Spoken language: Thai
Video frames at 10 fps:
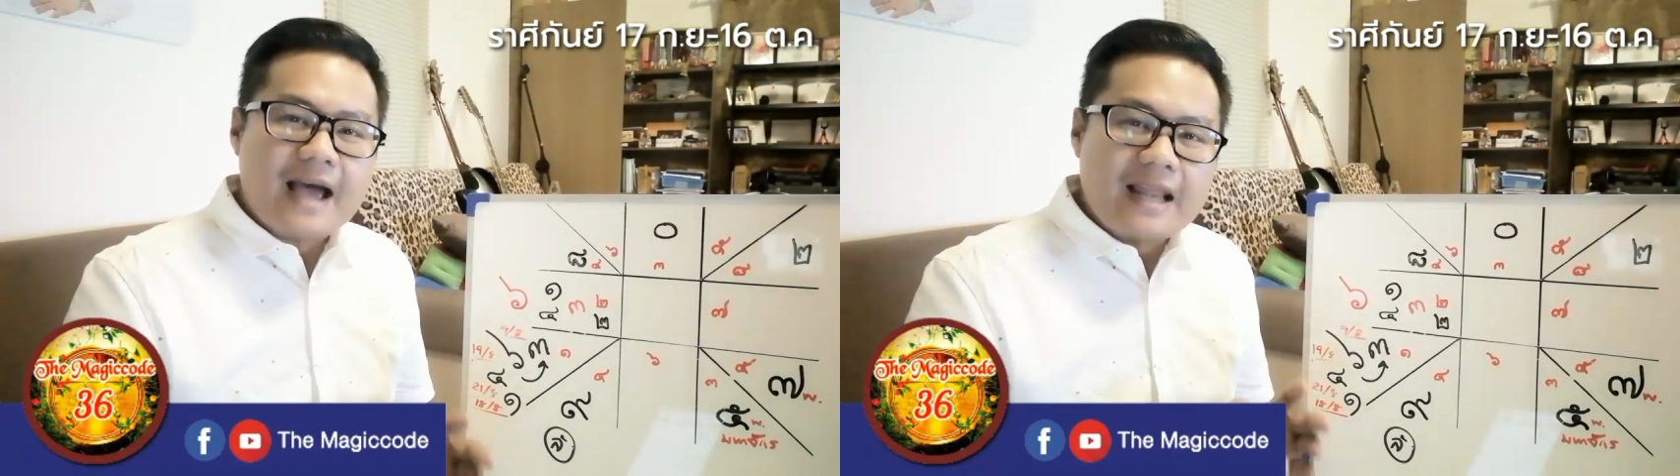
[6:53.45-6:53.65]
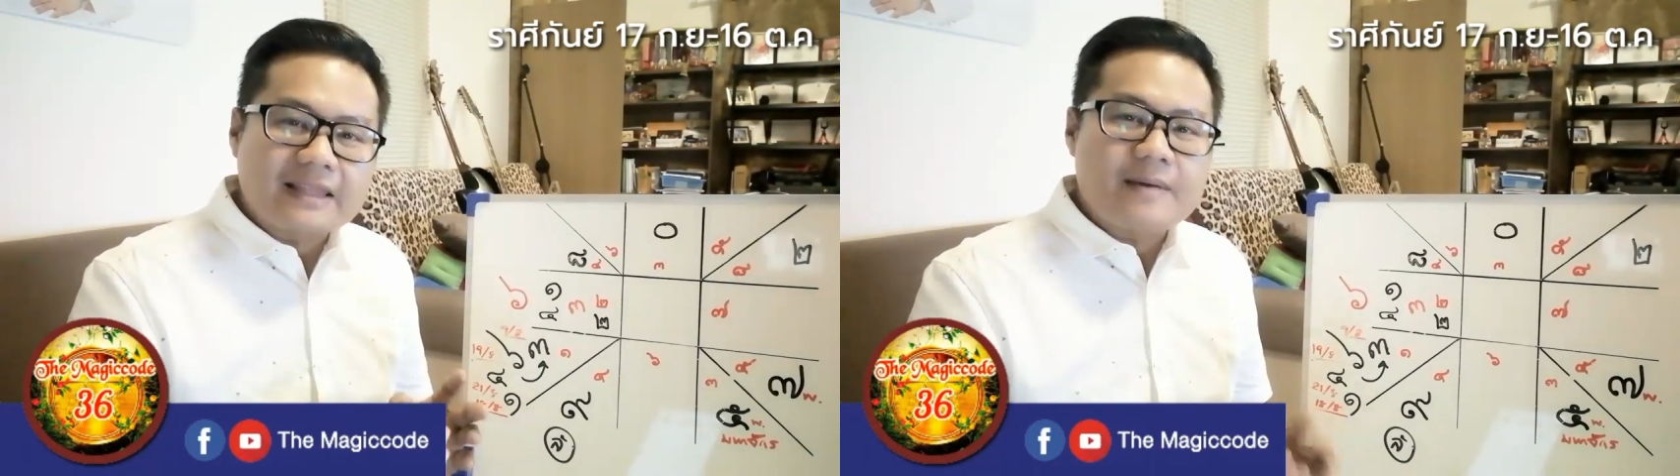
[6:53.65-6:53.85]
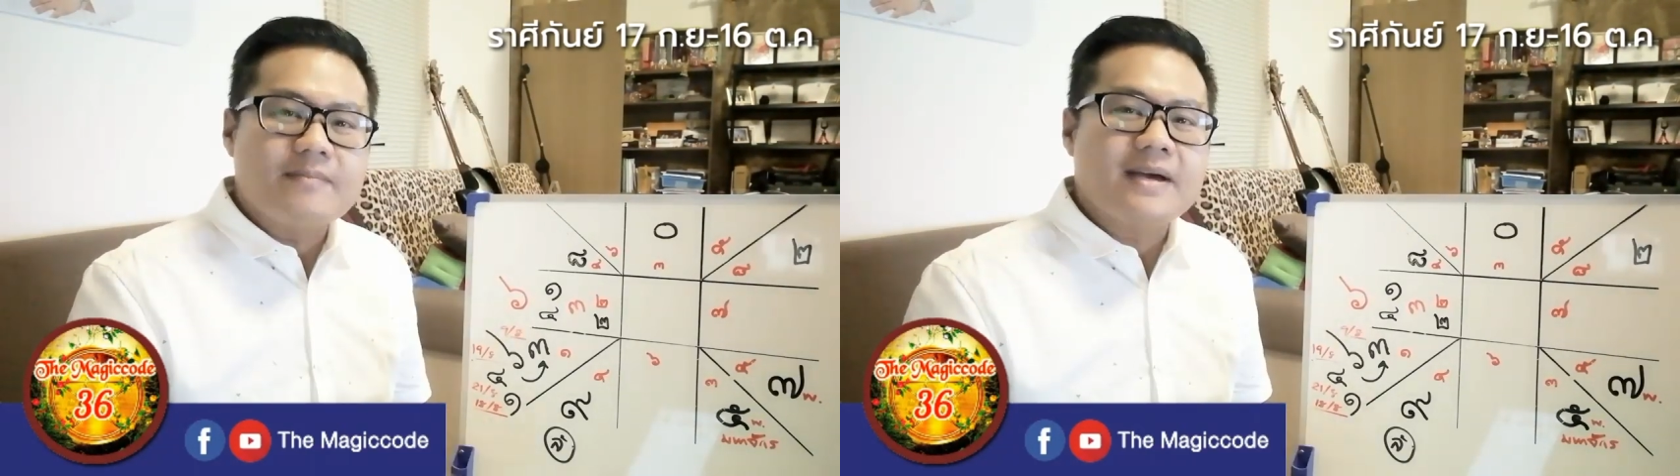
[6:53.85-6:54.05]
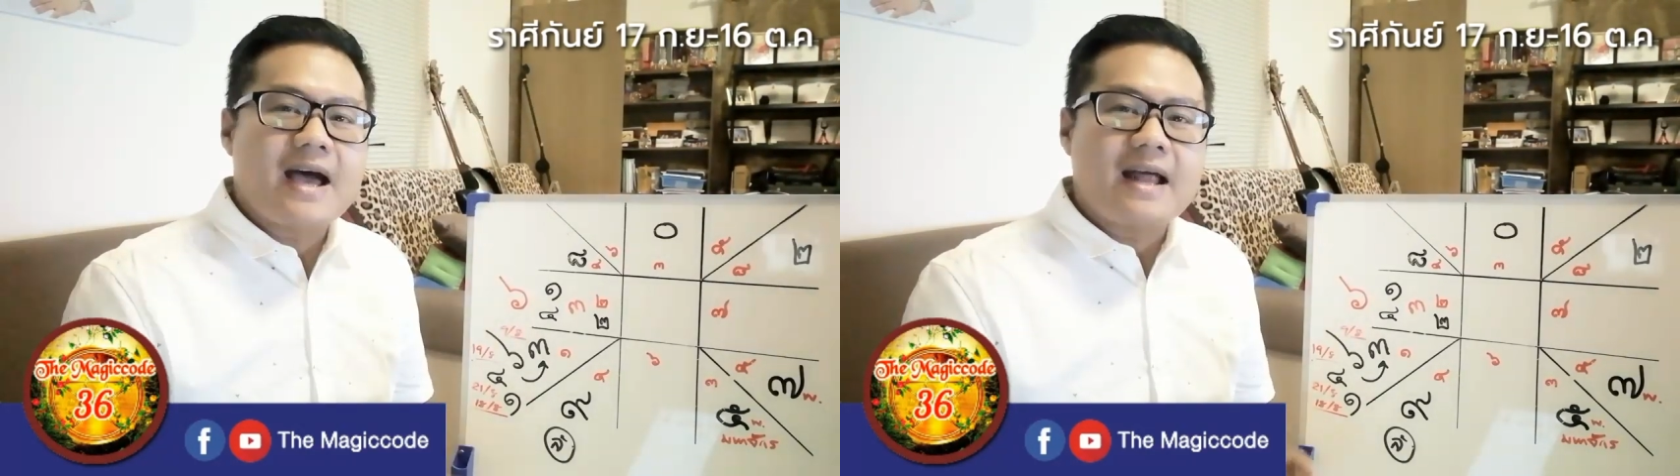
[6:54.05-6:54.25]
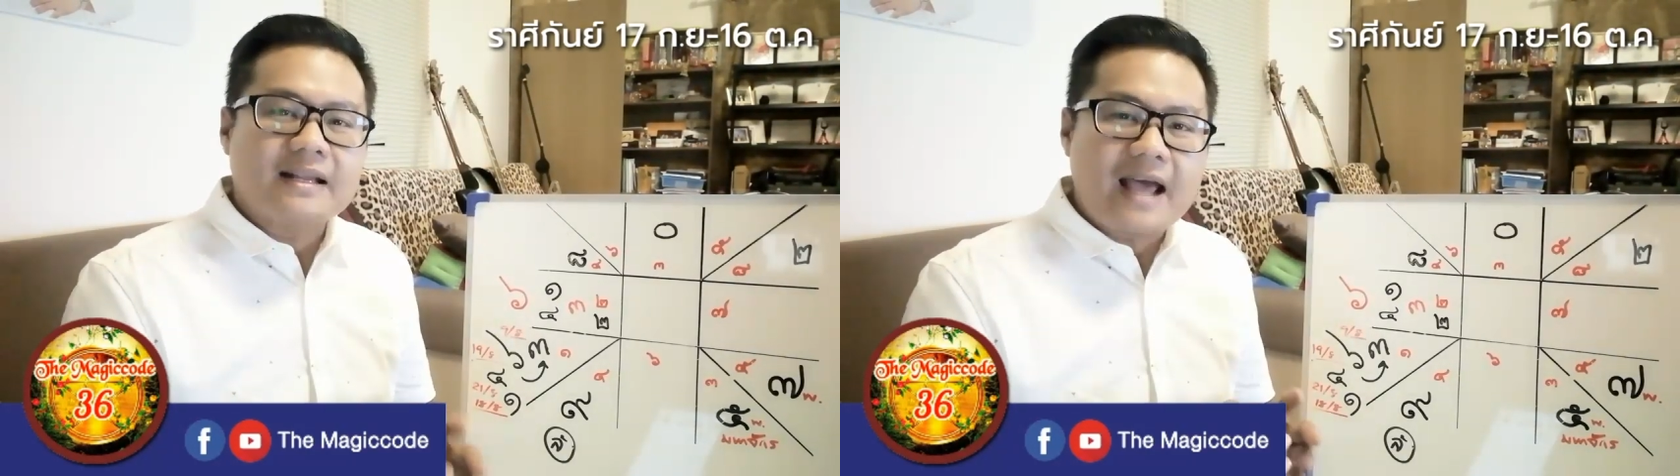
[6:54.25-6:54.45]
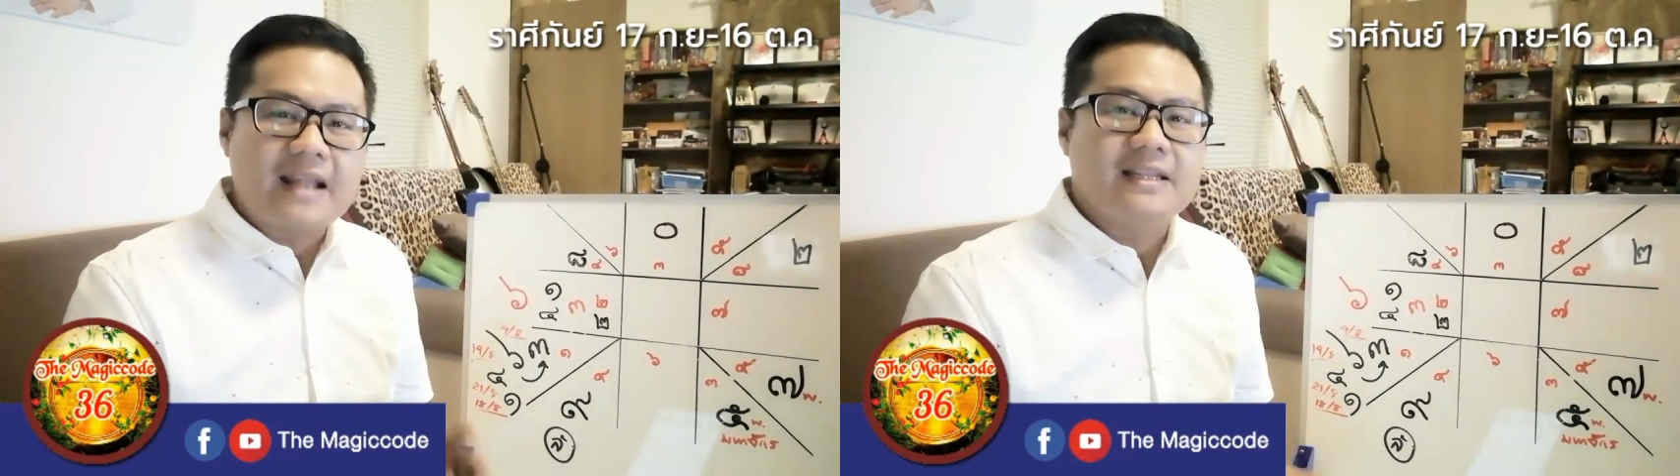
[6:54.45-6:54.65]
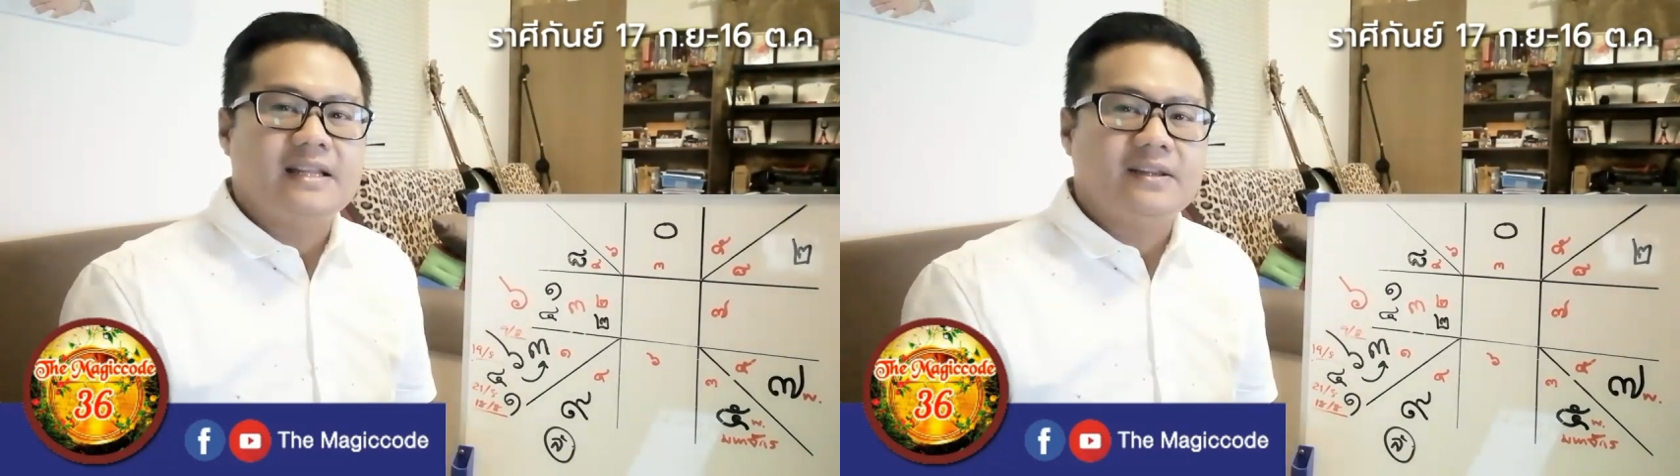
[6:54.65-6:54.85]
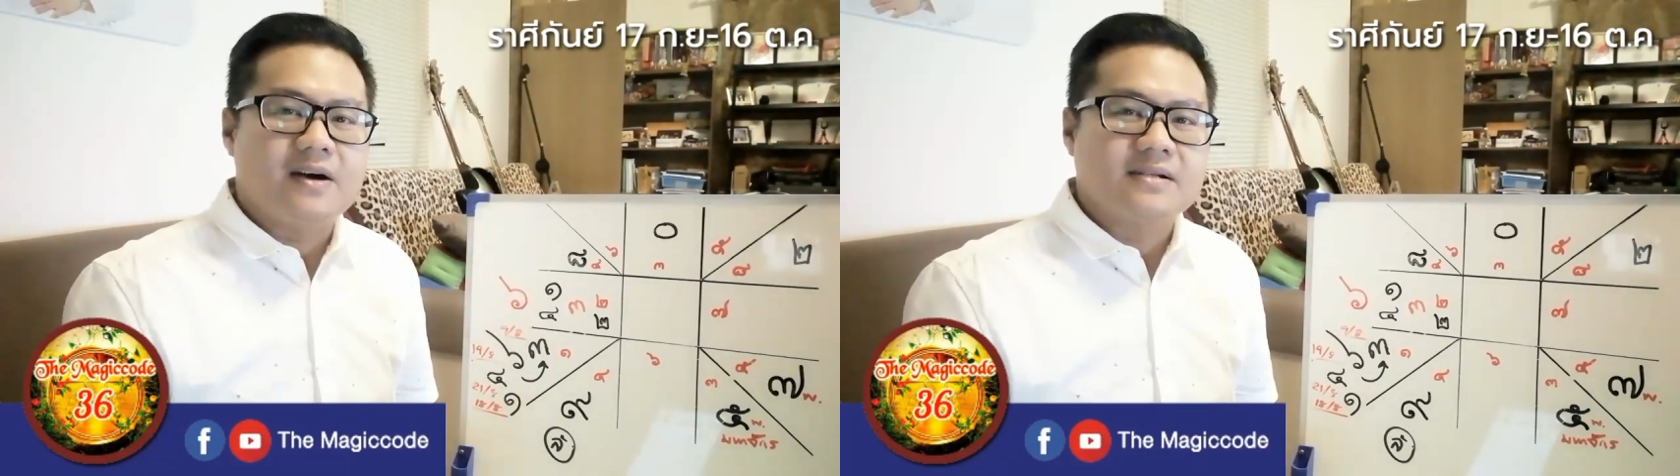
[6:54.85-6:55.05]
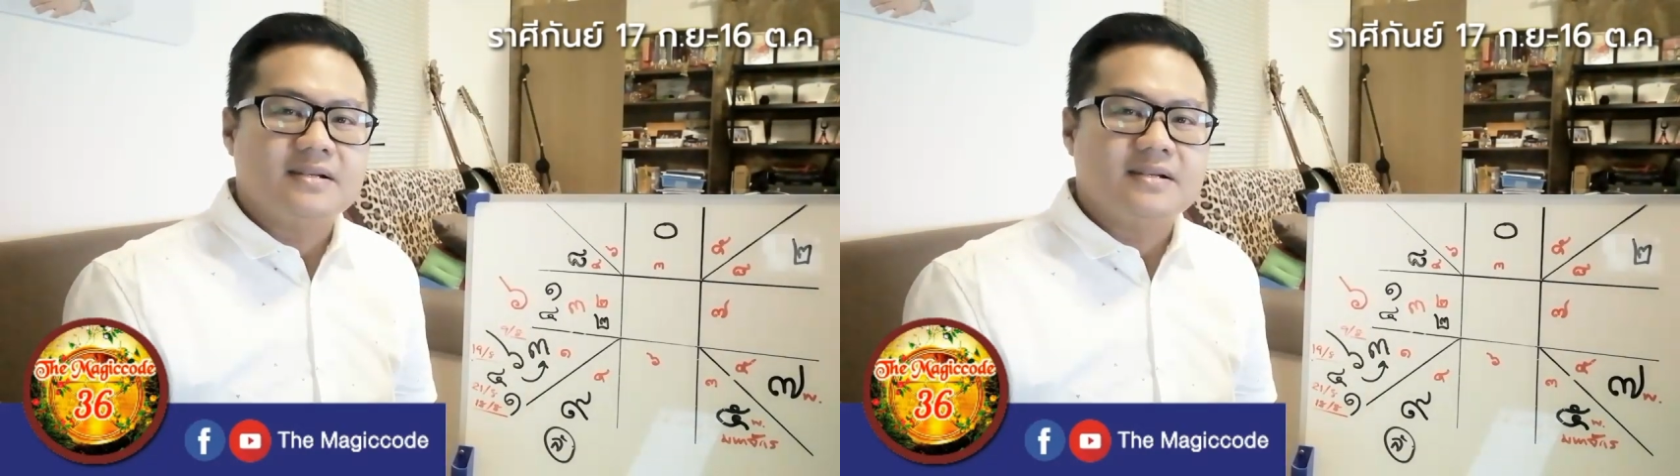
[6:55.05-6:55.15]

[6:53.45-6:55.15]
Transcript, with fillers: การทำงานการติดต่อ